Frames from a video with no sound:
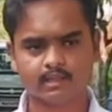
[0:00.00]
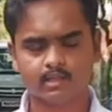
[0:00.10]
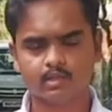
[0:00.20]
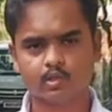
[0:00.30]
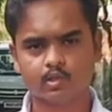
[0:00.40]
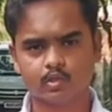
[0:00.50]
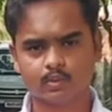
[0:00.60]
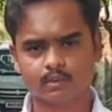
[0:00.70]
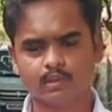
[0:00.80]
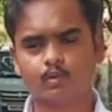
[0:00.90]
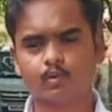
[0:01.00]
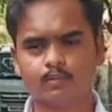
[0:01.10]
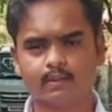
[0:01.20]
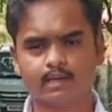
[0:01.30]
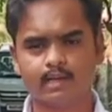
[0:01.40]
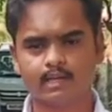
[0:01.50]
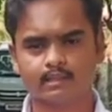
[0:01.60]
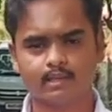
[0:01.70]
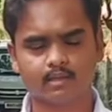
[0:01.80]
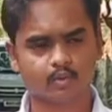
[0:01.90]
जो यीशु मसीह ने क्रूस पे कहा था
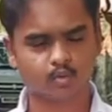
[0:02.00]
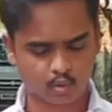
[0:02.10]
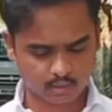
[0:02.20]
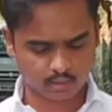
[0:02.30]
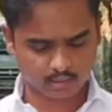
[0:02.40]
कि चोर से कहा